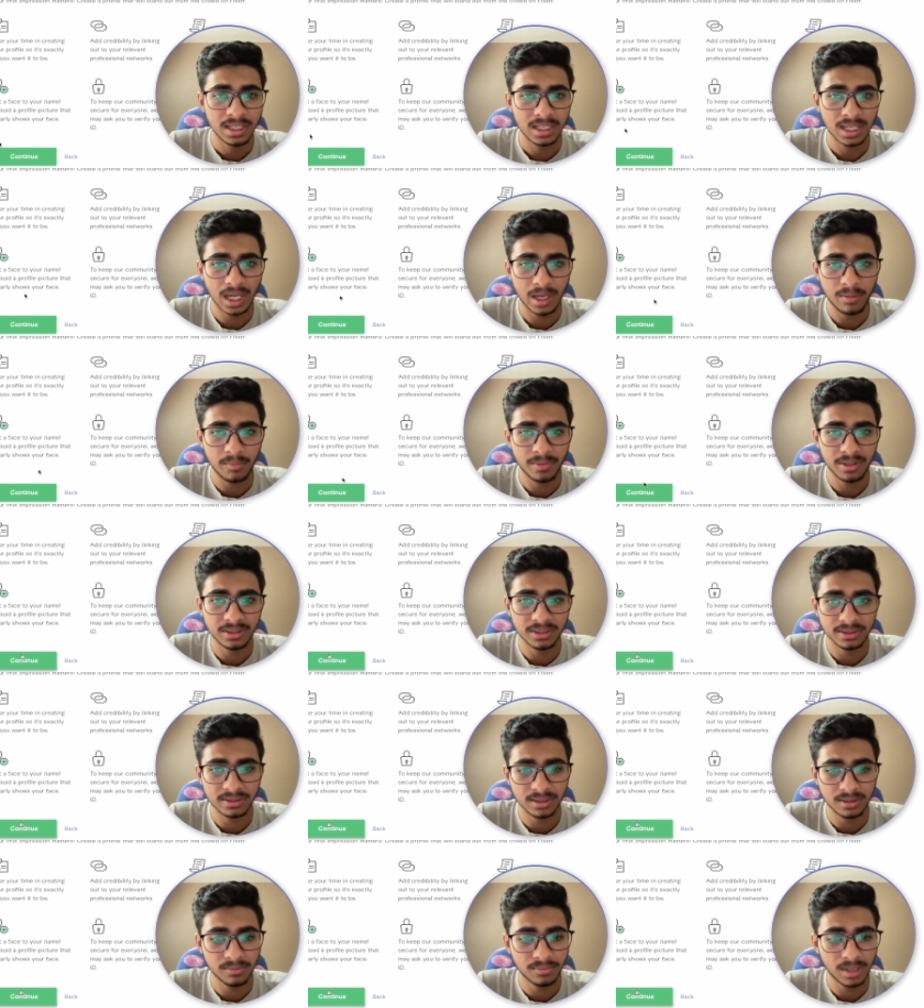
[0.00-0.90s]
यहाँ पे मेक
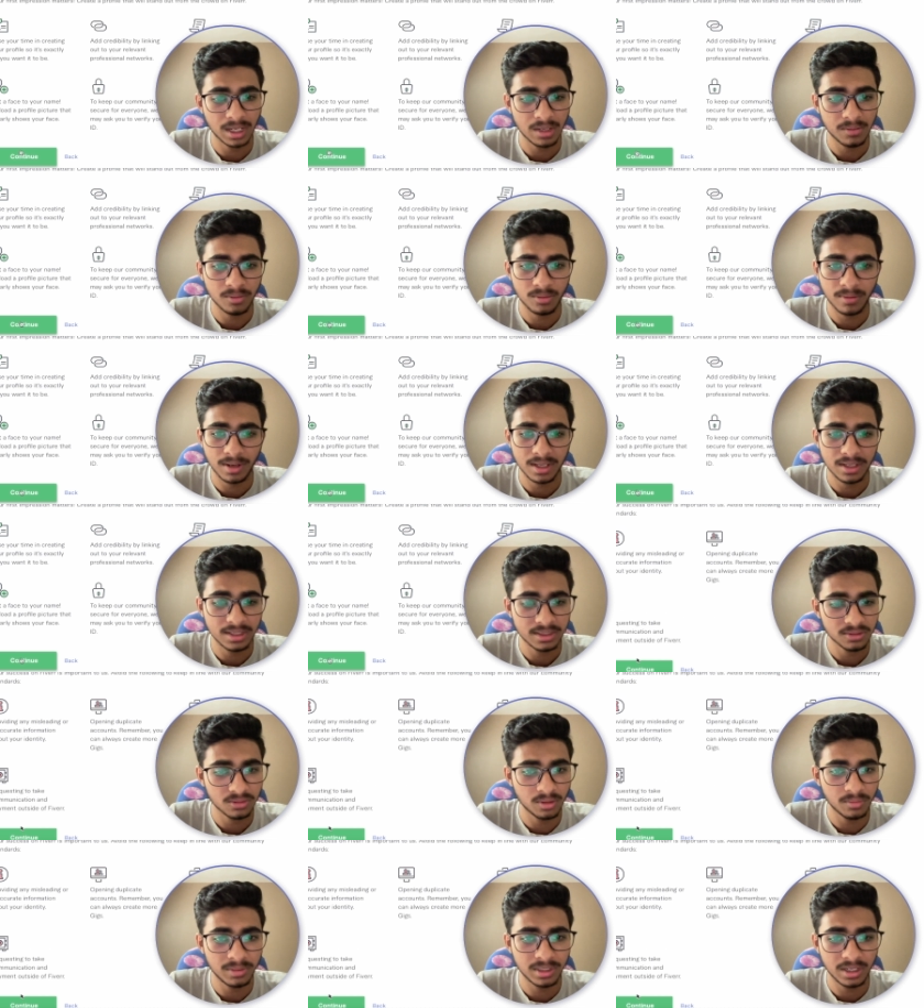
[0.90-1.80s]
सबसे उपाय हुआ है
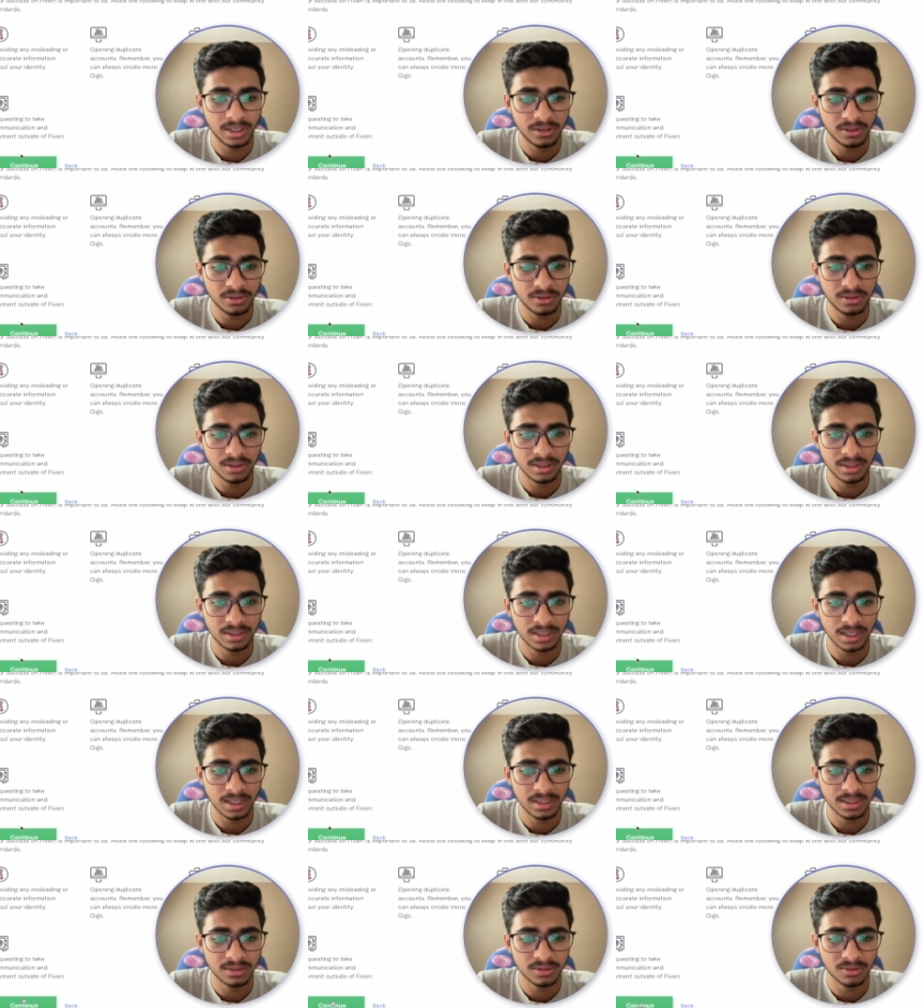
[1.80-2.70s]
इसको भी कंटिन्यू करना
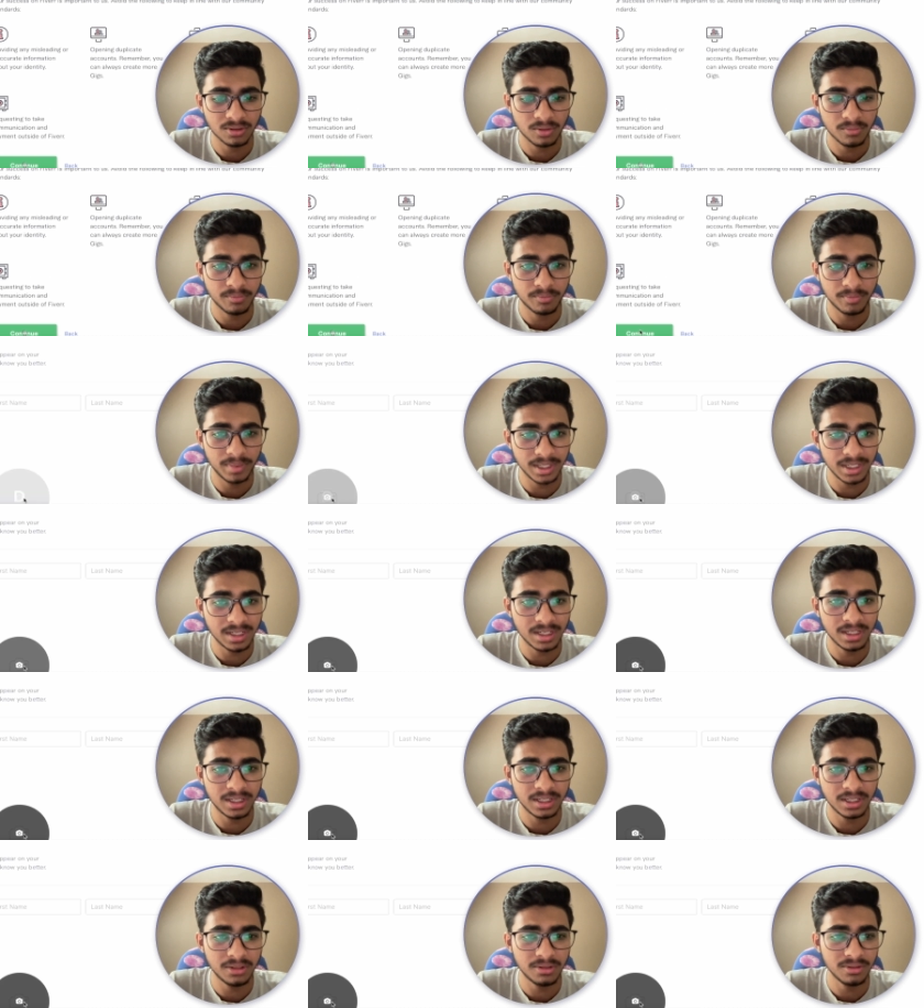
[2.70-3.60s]
है इसको भी
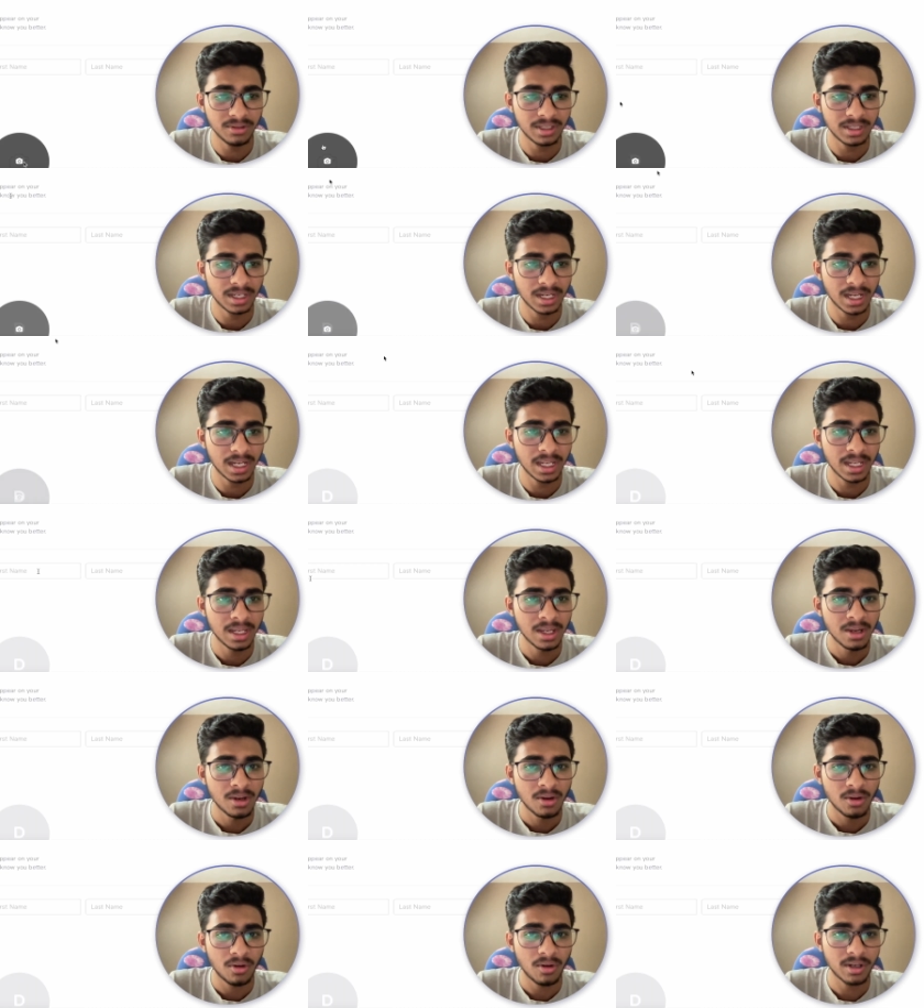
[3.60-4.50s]
कंटिन्यू करना है
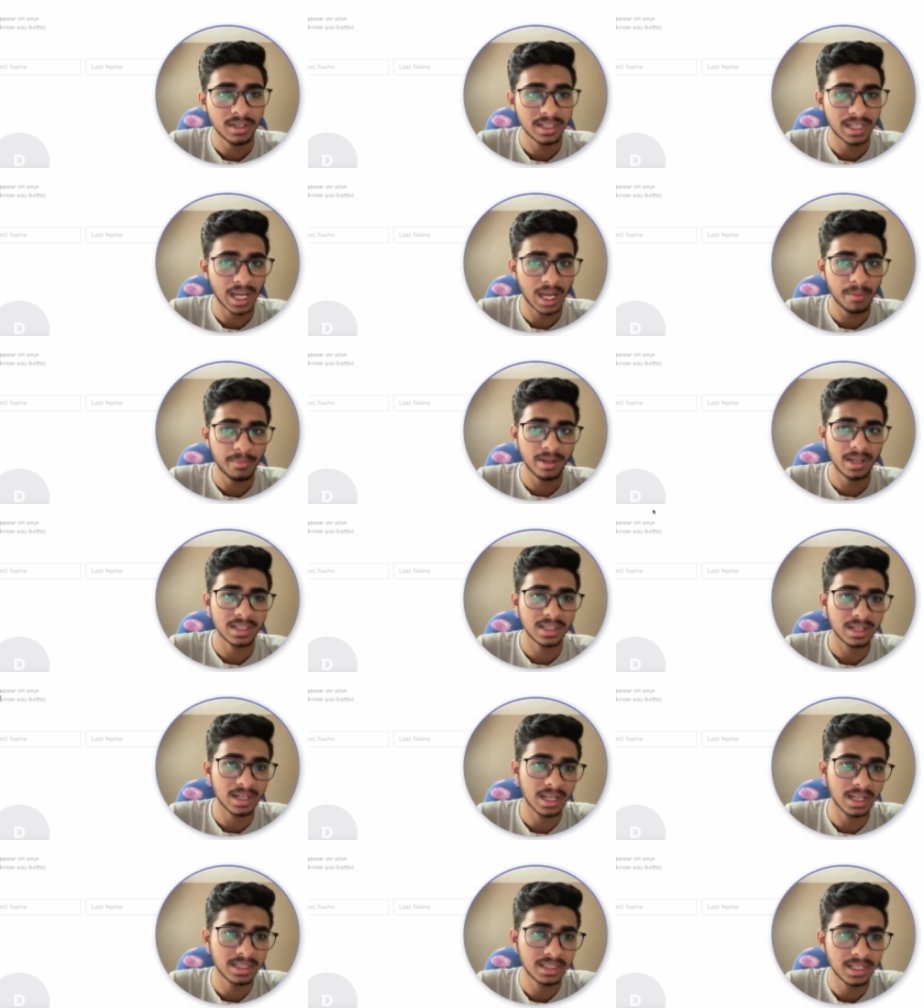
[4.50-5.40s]
और यहाँ पर आ
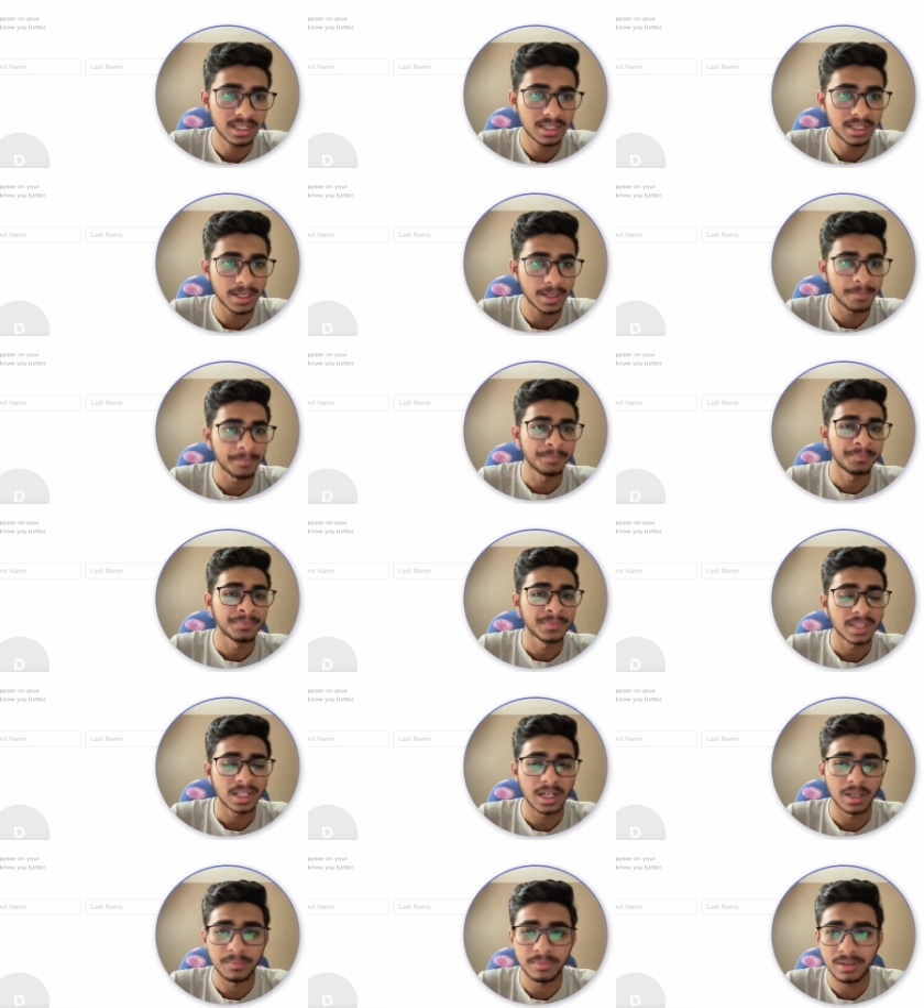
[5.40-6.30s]
जाना है देखिए
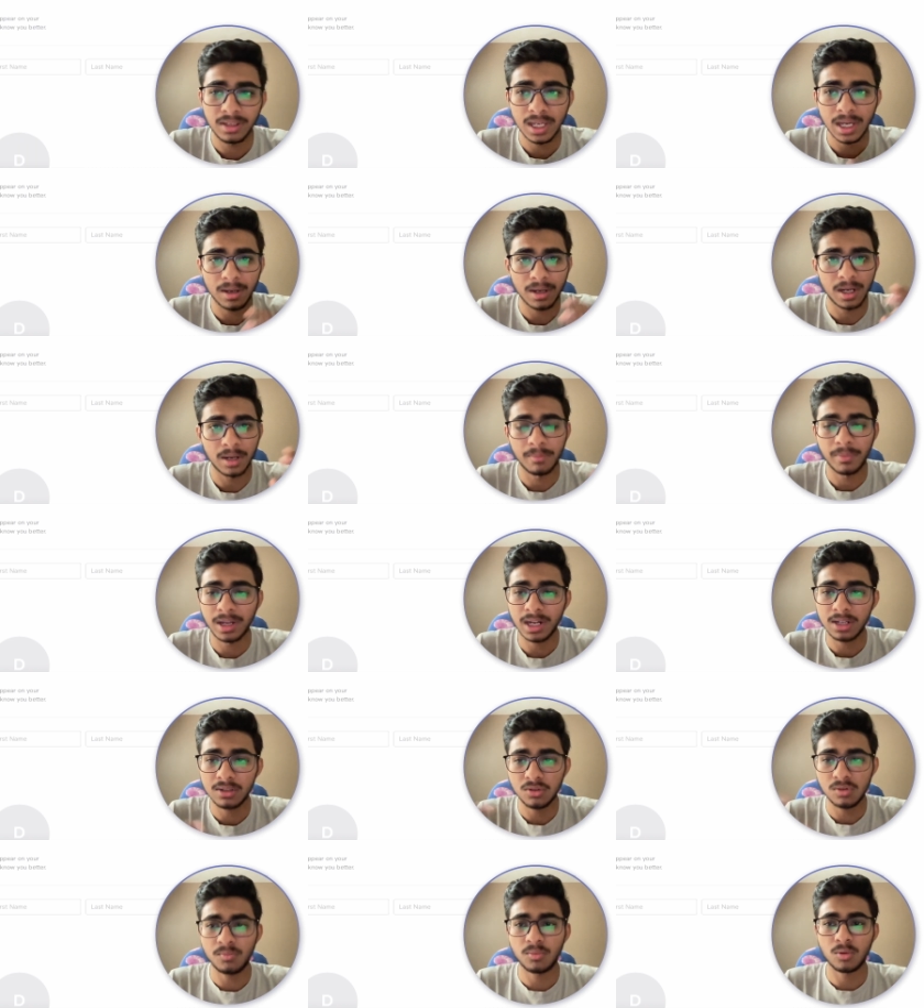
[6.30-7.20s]
अभी
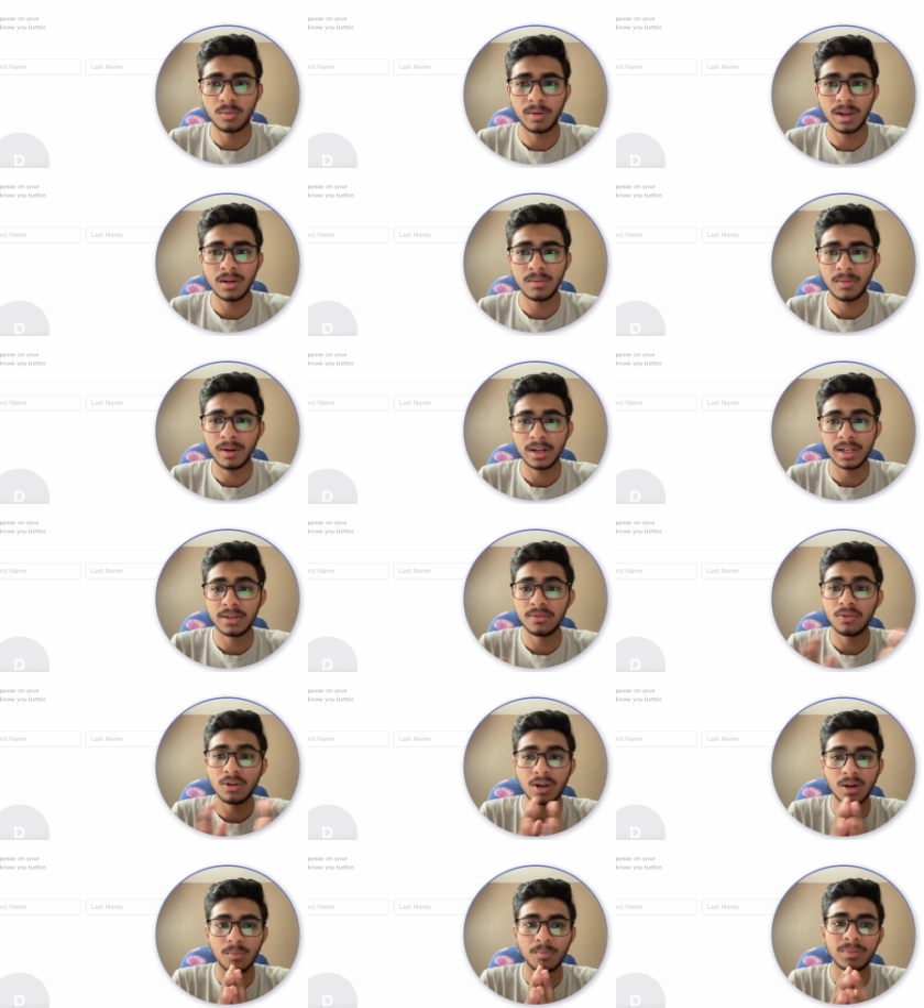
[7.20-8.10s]
हमारा जो प्रोफाइल पार्ट है
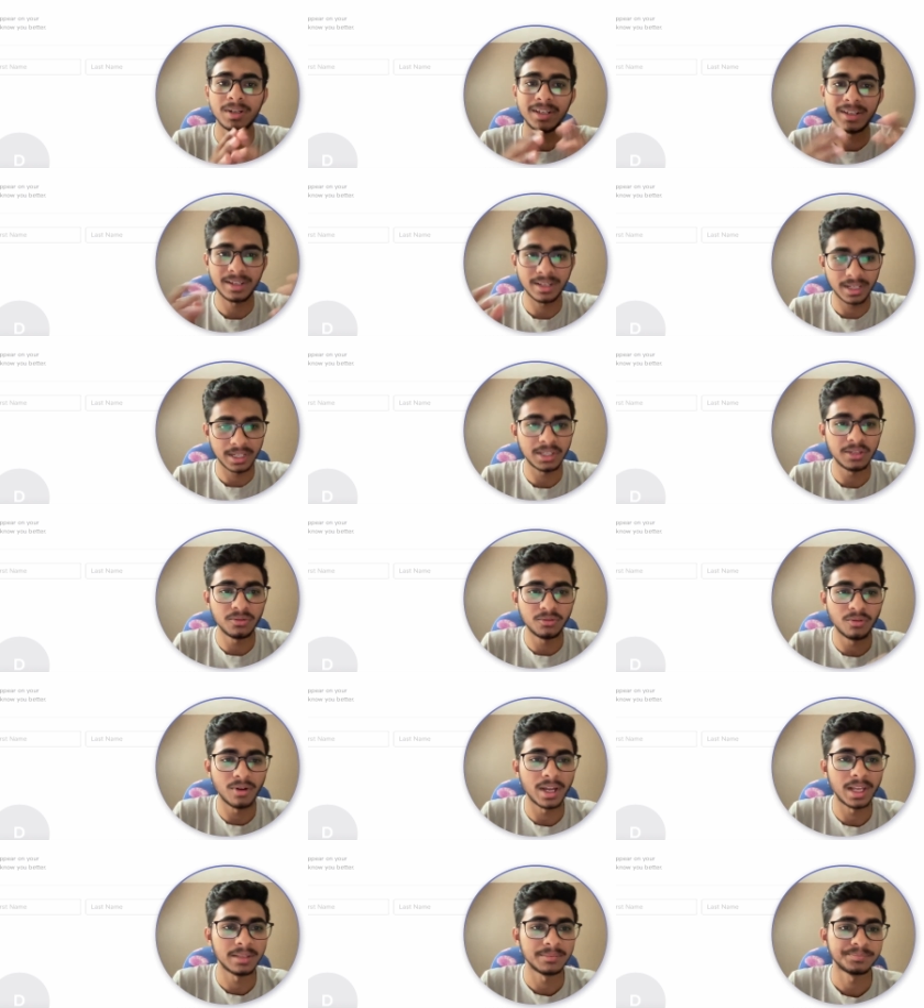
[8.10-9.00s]
वो कंप्लीट नहीं
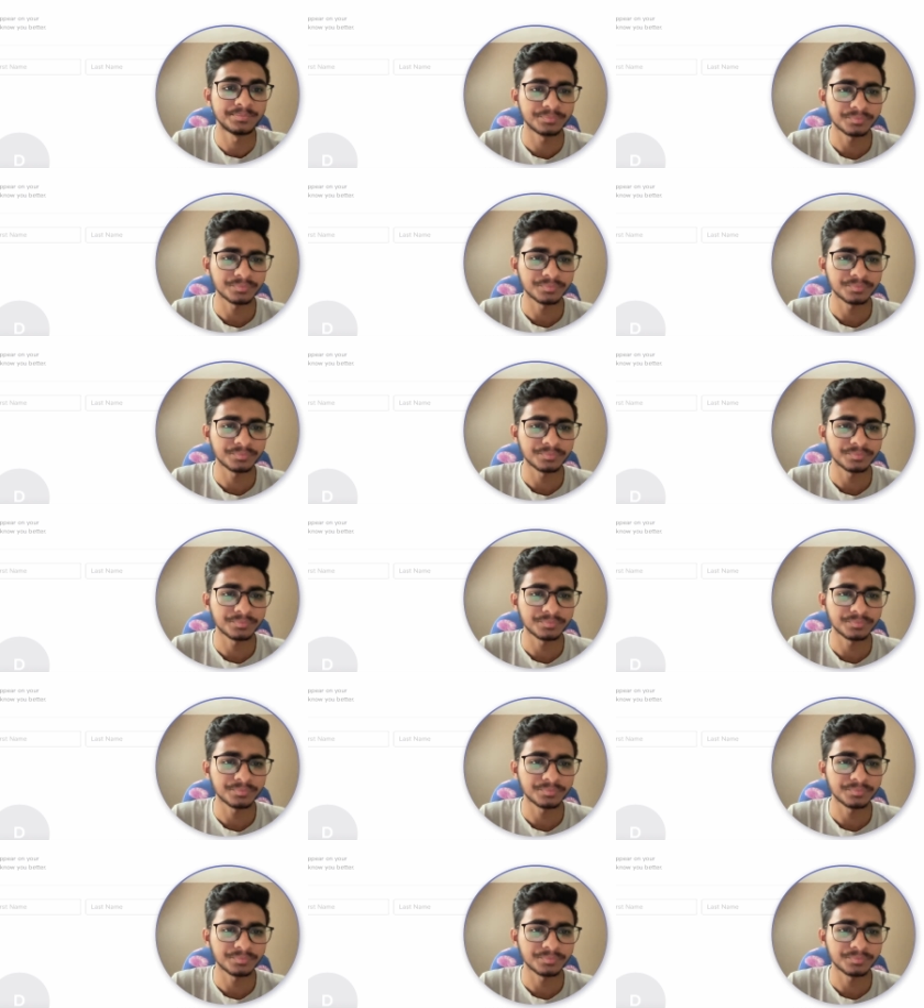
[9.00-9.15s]
हुआ है